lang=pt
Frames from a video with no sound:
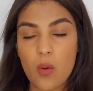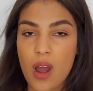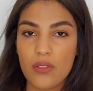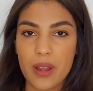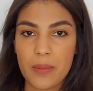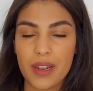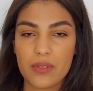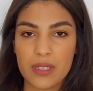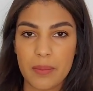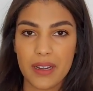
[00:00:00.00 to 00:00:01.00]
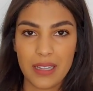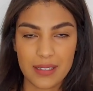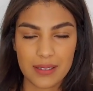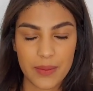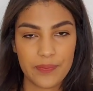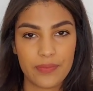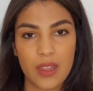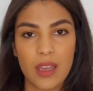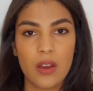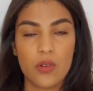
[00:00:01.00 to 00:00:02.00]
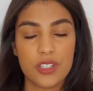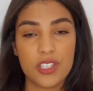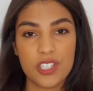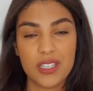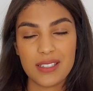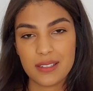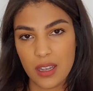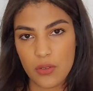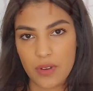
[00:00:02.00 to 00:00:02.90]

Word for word: qual família você pertence. Hoje a gente tem cinco